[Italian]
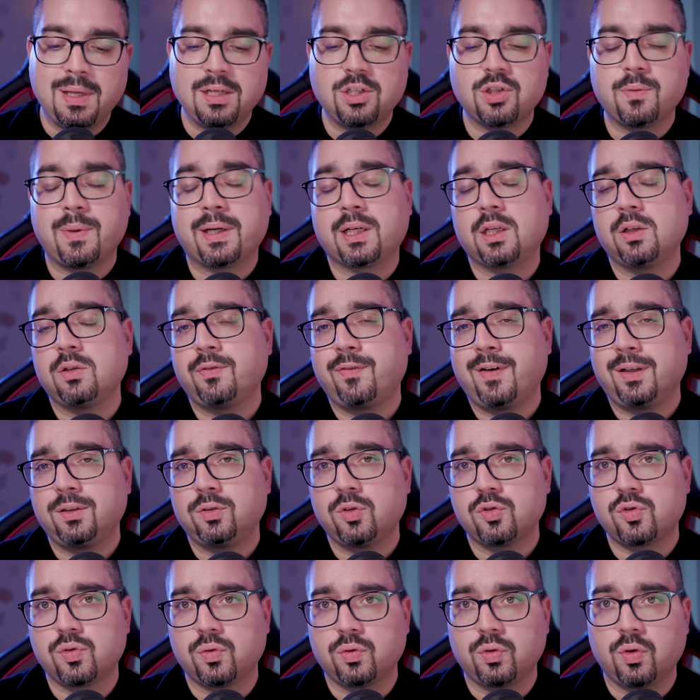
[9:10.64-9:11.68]
benchmark che ho
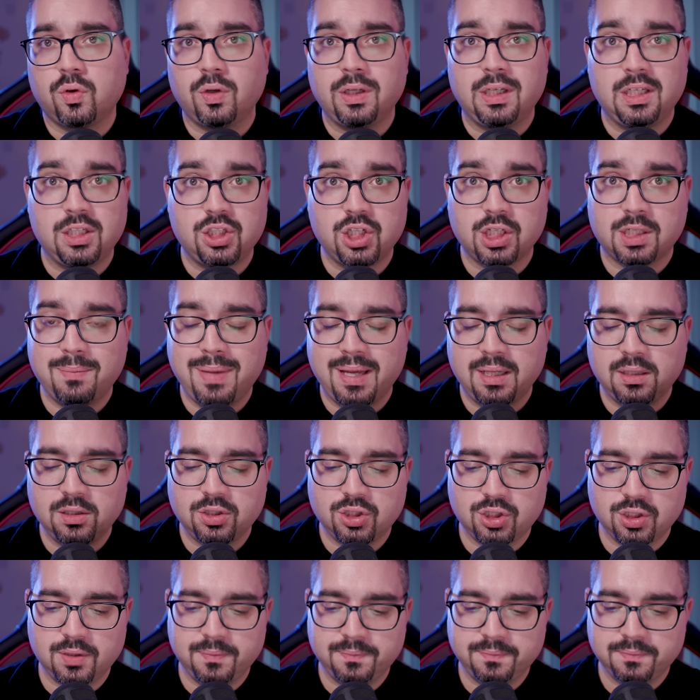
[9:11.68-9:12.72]
fatto sono il
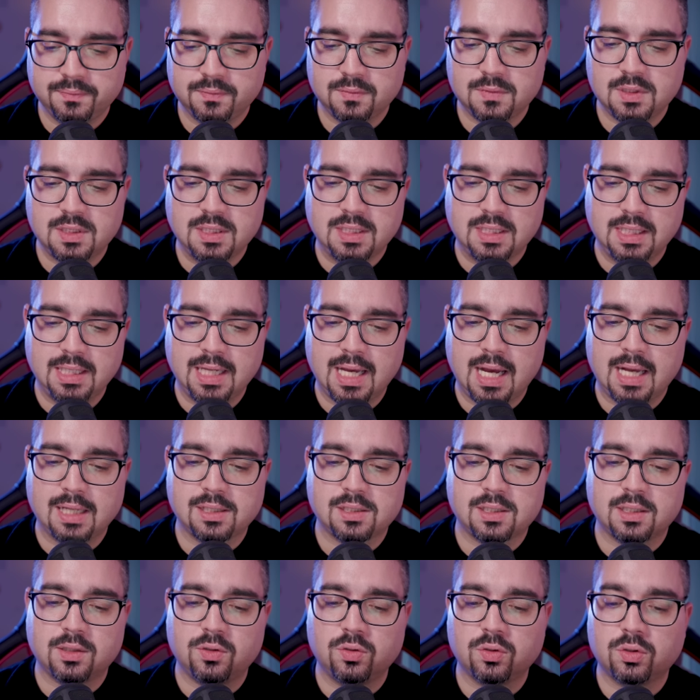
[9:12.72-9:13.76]
Geekbench, sia
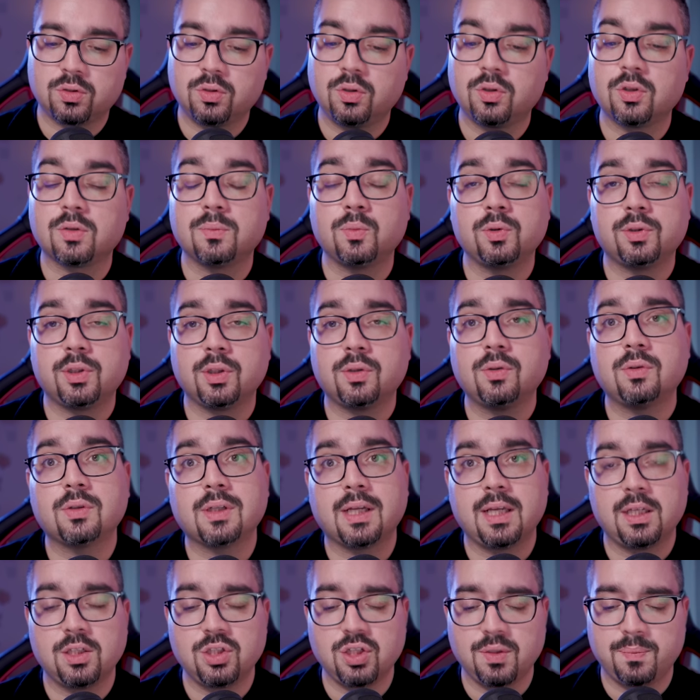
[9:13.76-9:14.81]
single core,
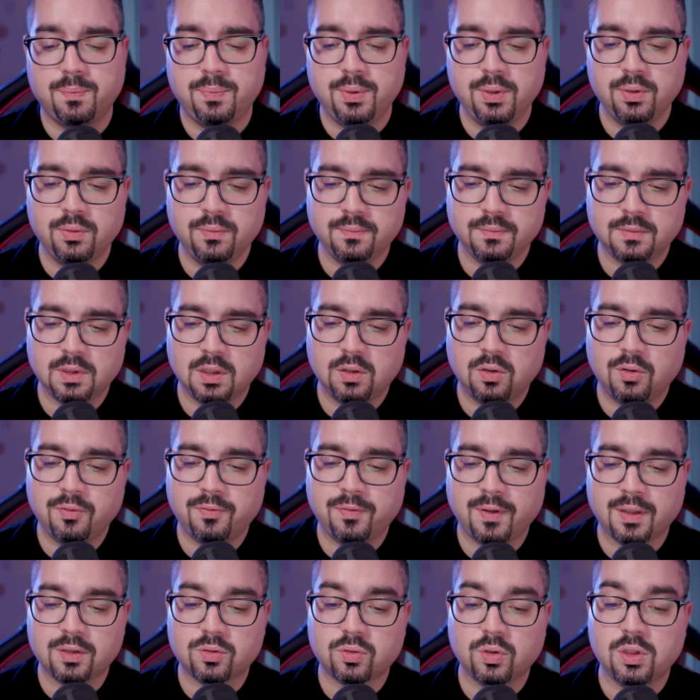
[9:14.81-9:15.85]
multicore e GPU, ho
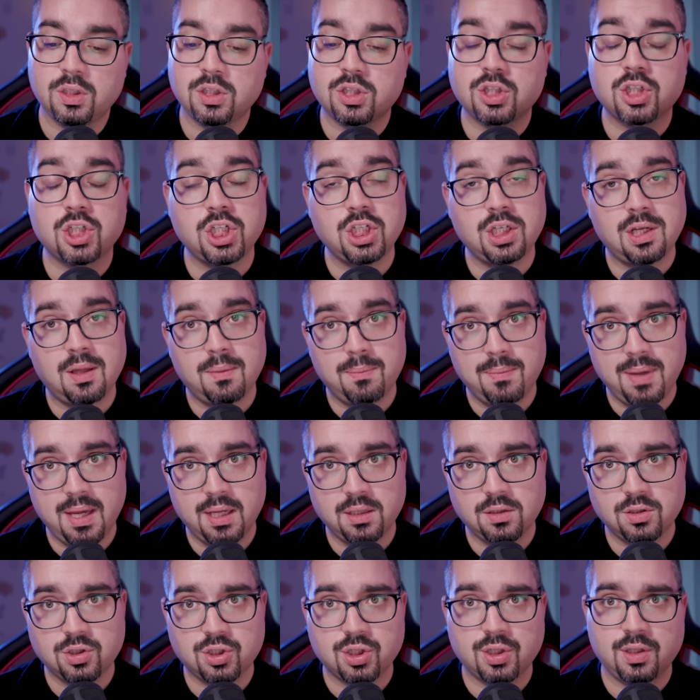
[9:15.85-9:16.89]
fatto il
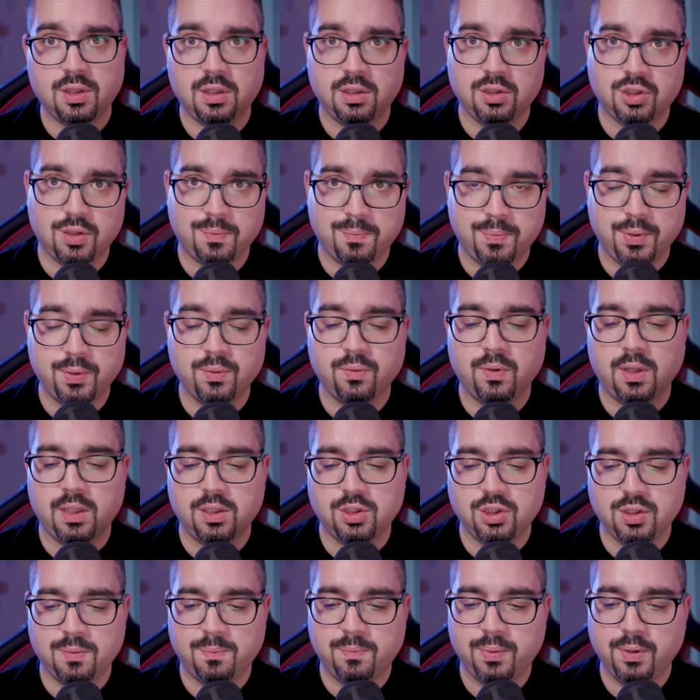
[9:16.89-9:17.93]
Cinebench in CPU e
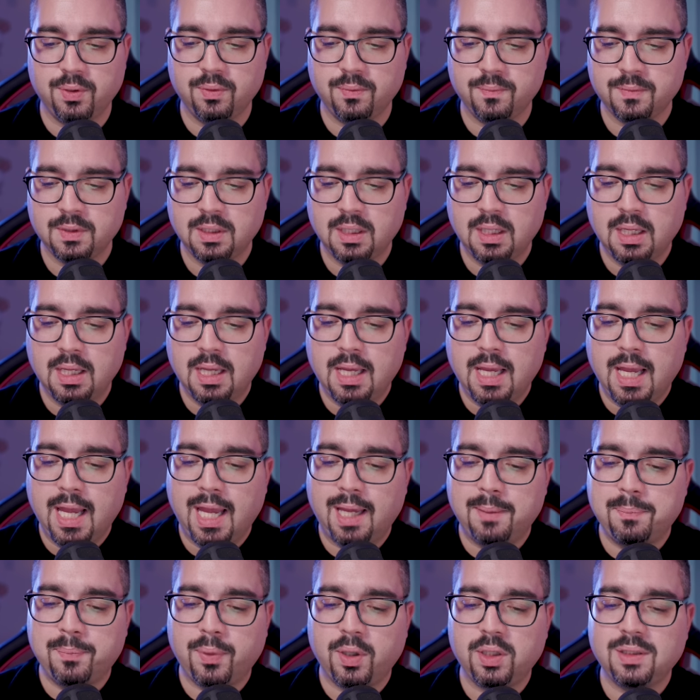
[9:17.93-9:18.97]
in GPU
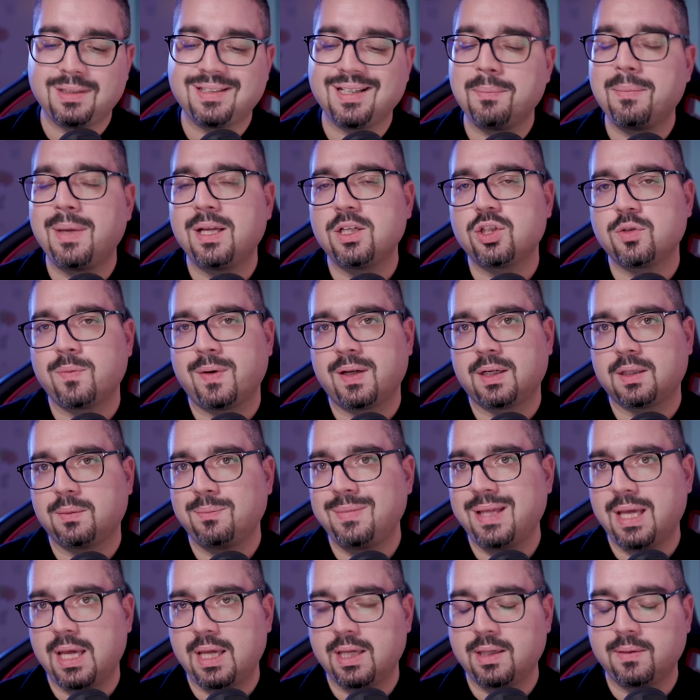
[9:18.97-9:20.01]
e poi tre benchmark
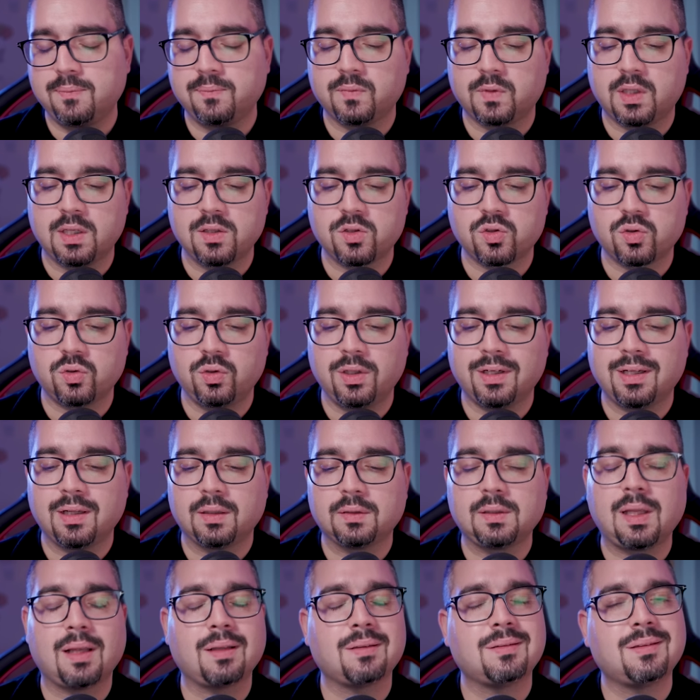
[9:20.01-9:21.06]
miei, che sono in
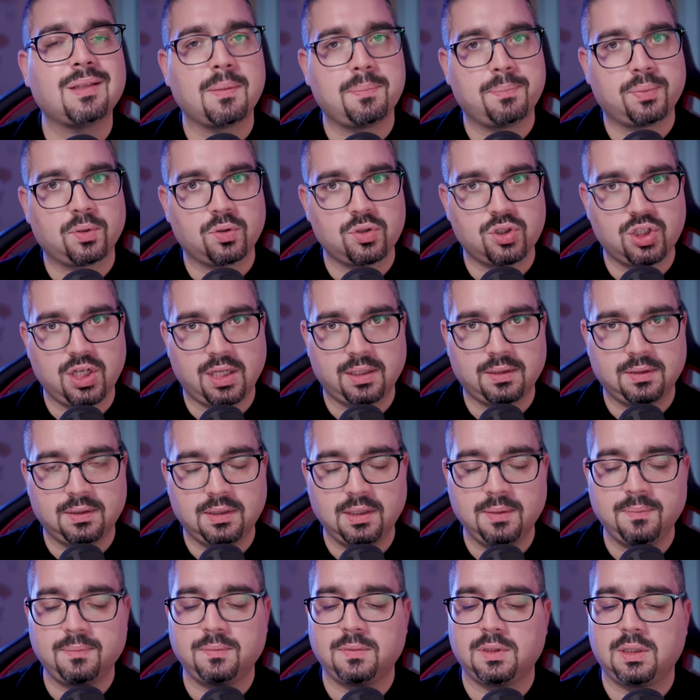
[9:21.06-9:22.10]
realtà tre progetti